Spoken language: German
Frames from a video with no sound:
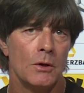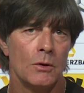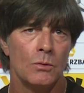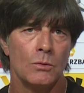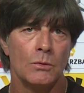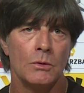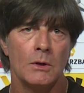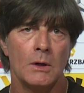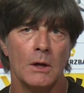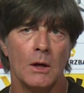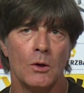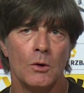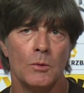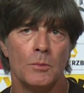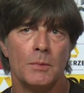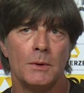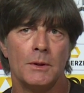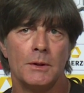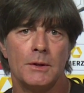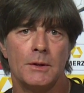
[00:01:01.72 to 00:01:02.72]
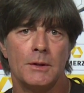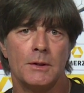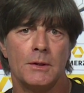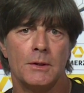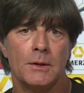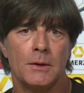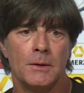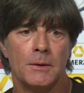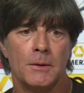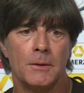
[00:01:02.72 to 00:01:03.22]
ein unglaublich
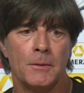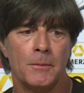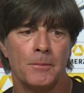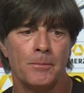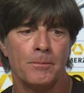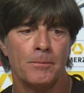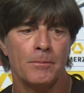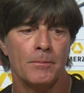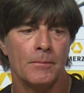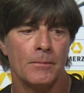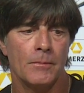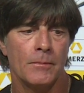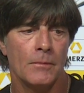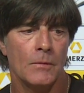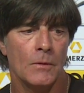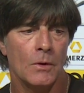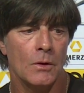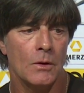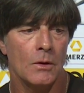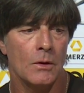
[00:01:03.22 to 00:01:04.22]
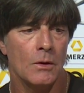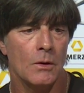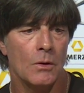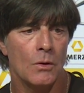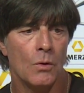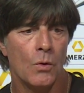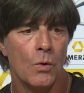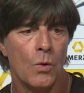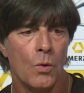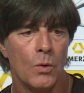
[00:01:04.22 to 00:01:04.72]
ähm,
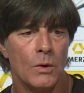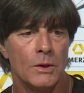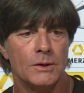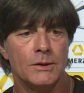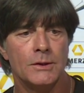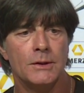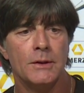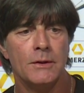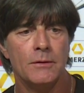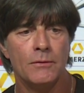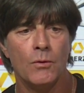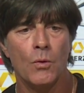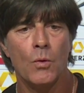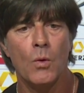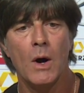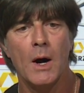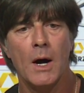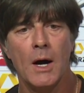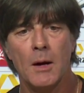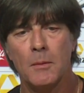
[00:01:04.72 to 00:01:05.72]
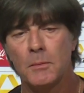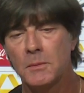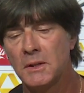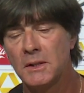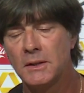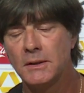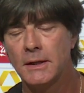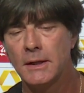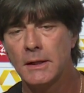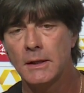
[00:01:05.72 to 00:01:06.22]
hohes Niveau haben
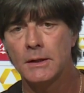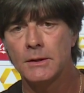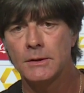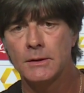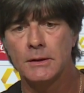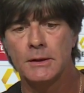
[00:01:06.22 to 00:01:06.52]
in jeglicher